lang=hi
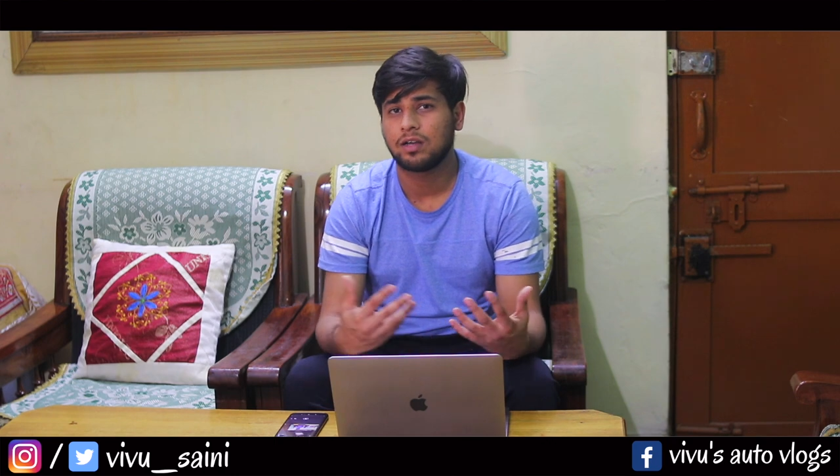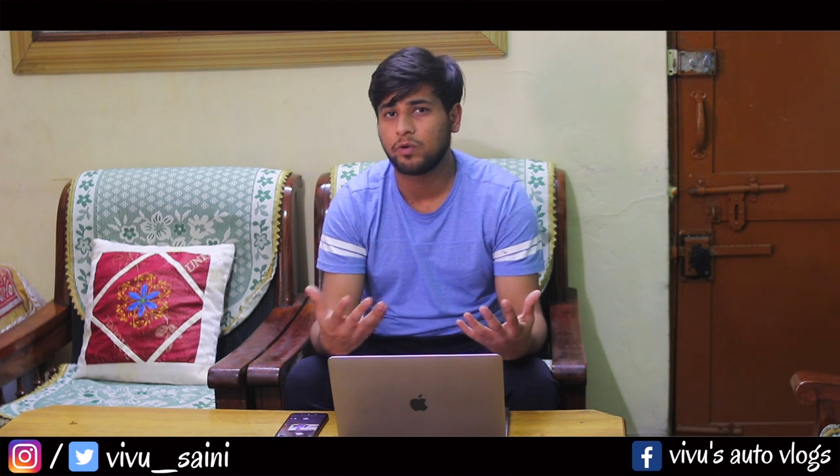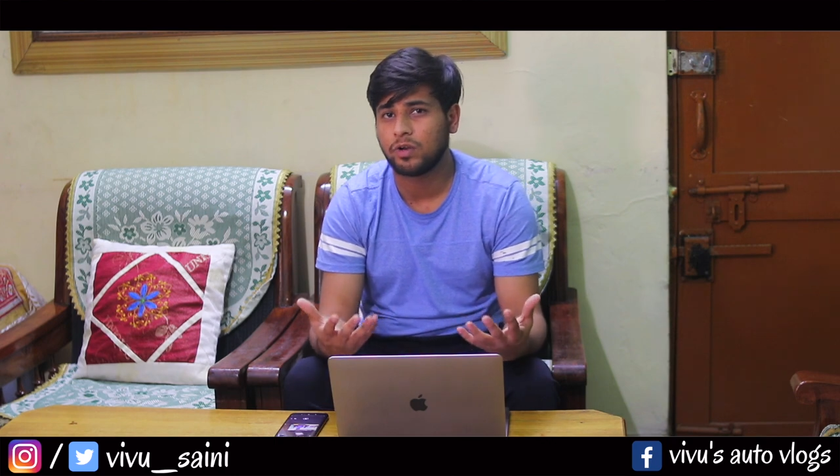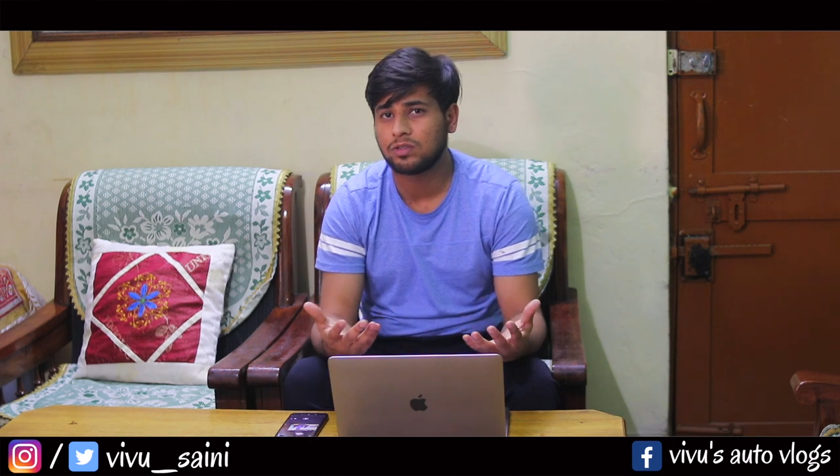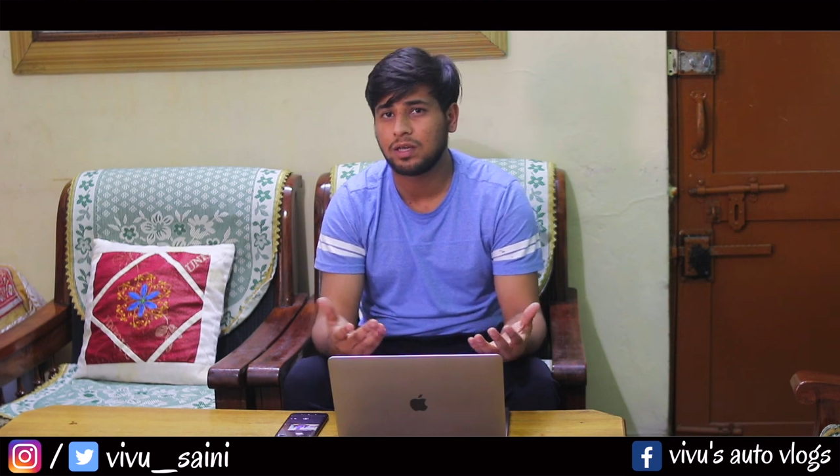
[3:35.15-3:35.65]

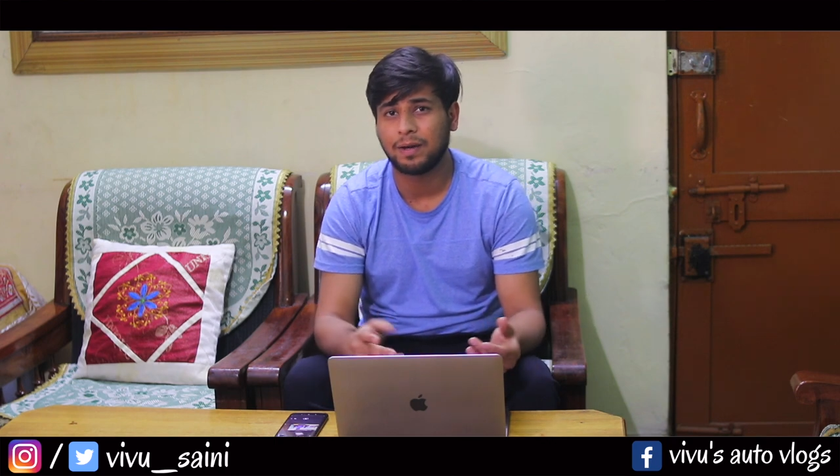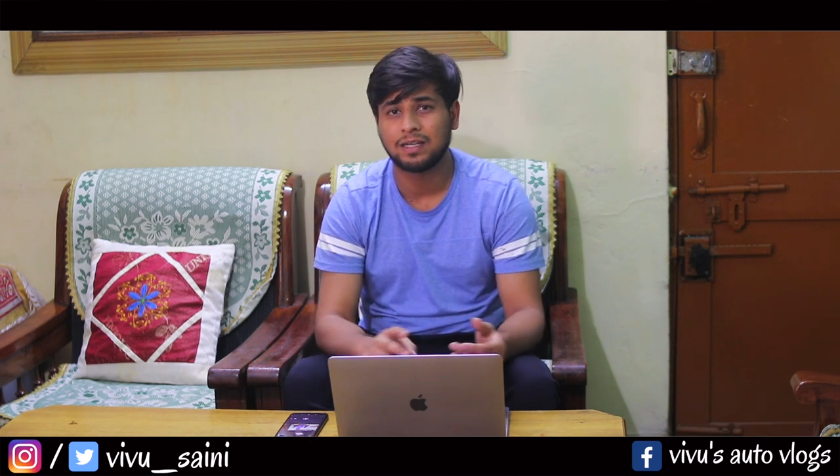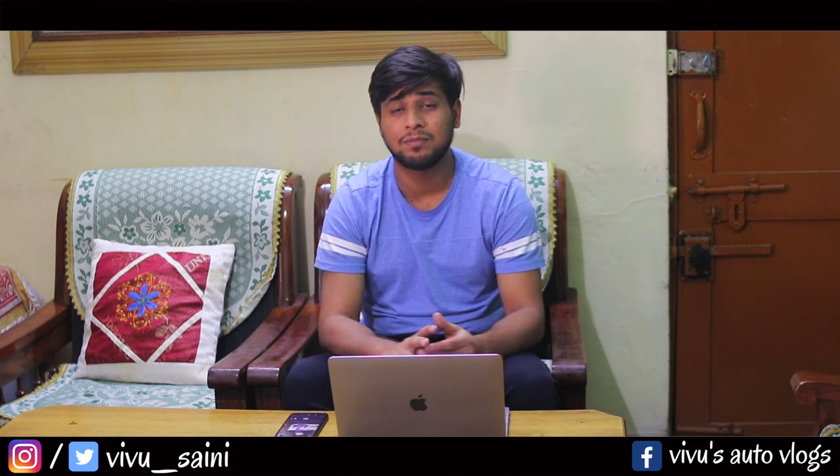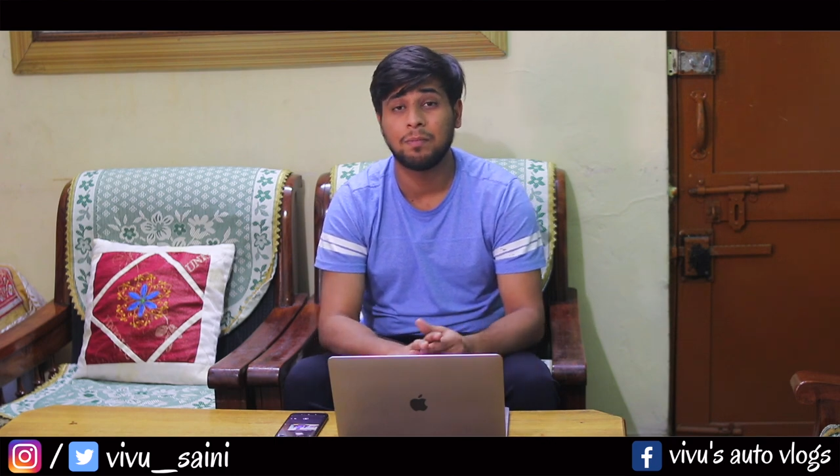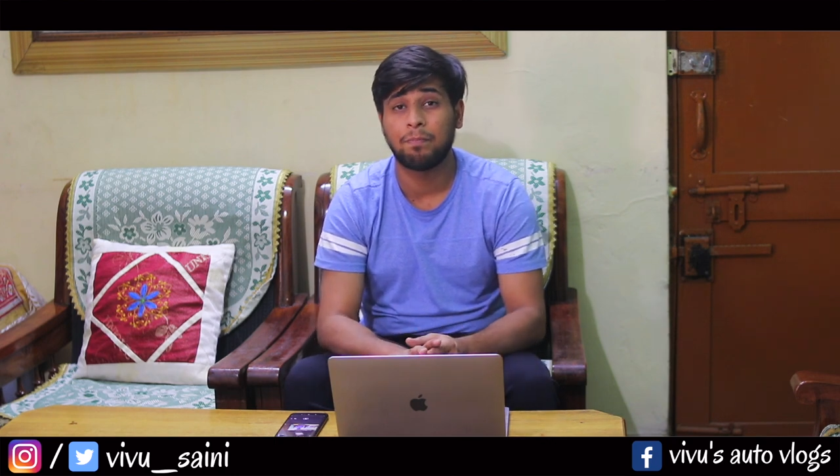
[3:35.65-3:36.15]
क्योंकि उसके
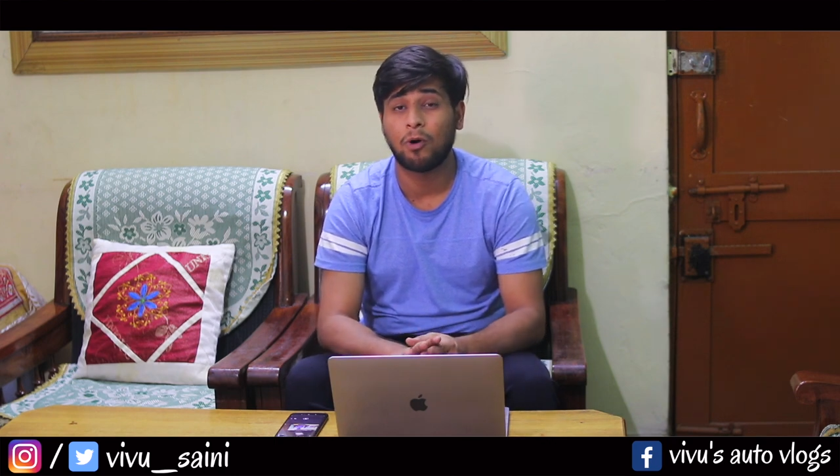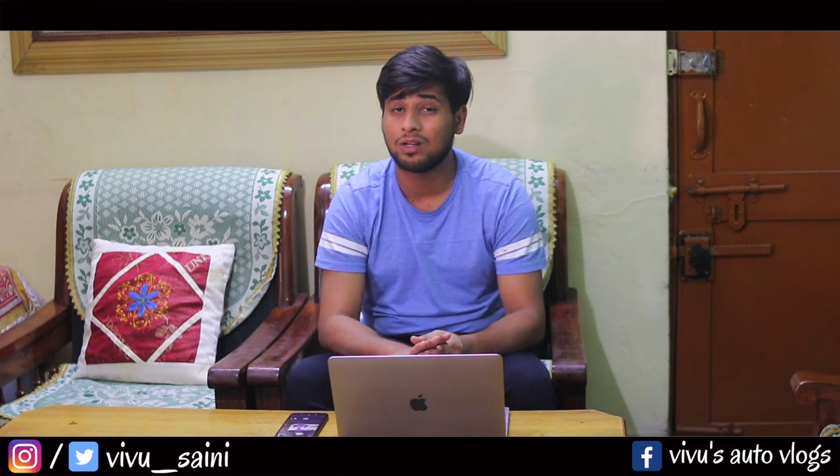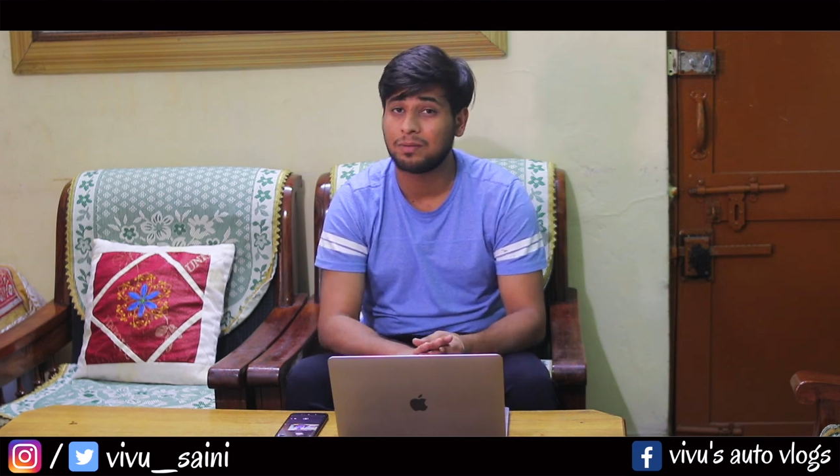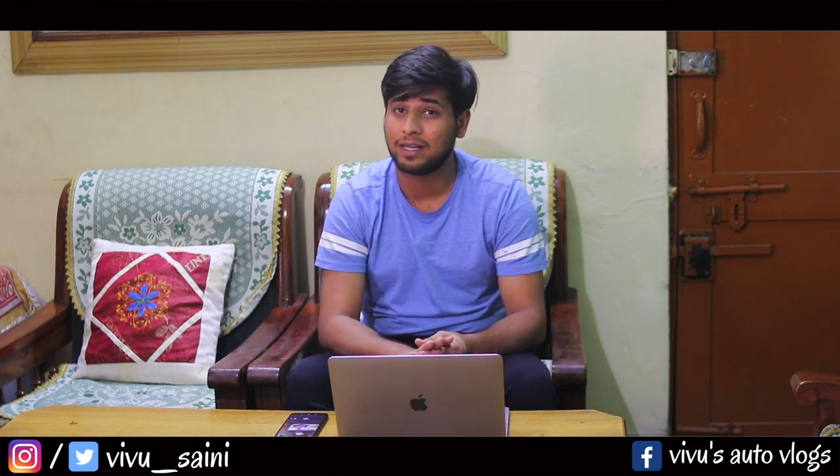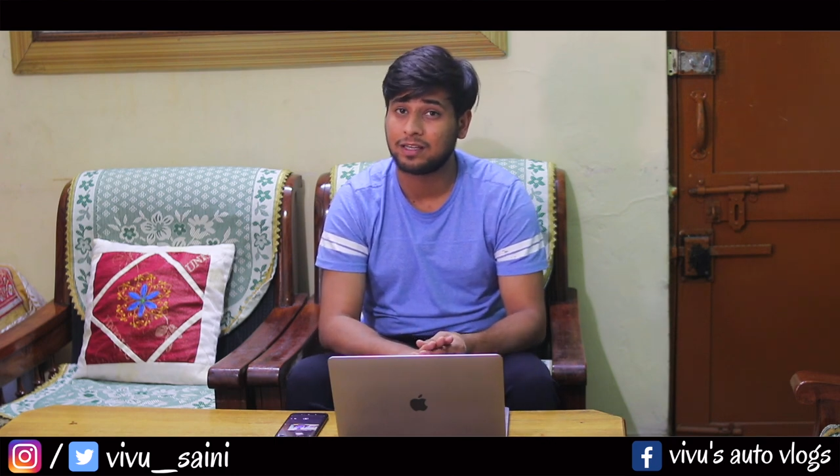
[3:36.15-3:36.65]
पास में
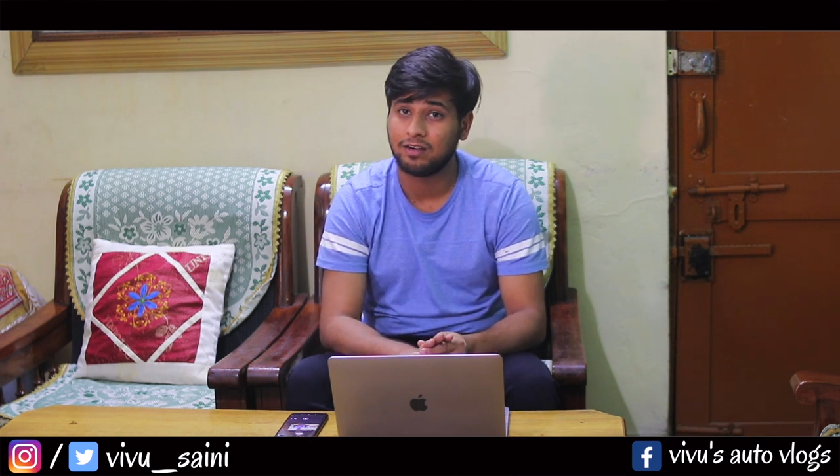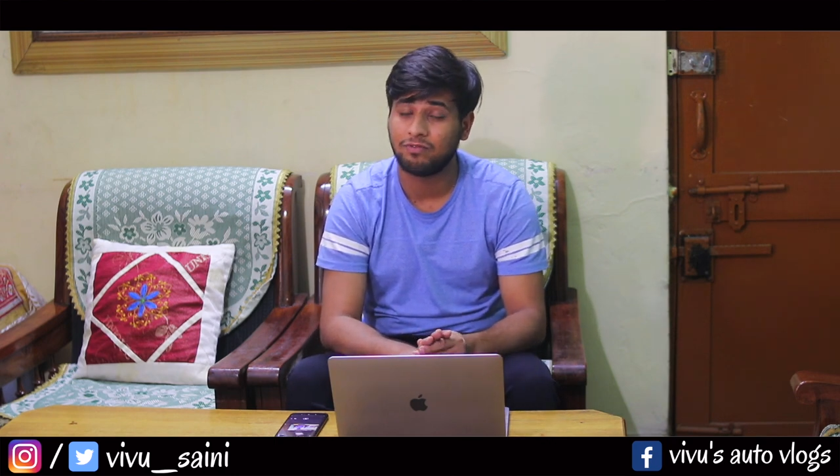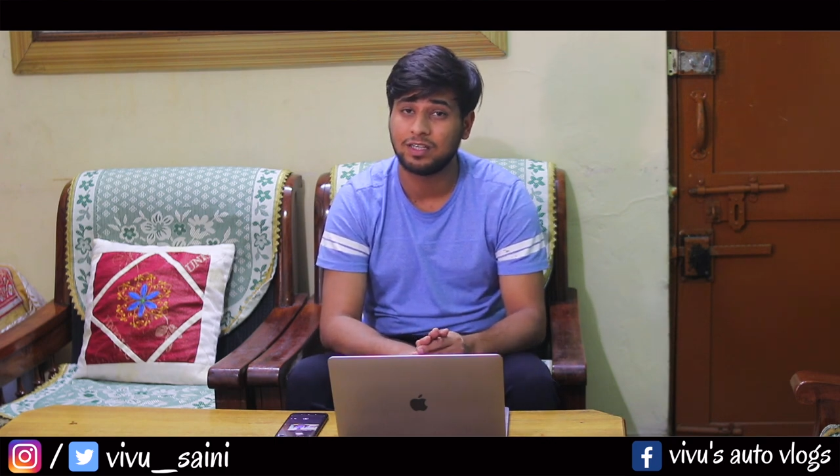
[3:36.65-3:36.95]
बहुत बेहतरीन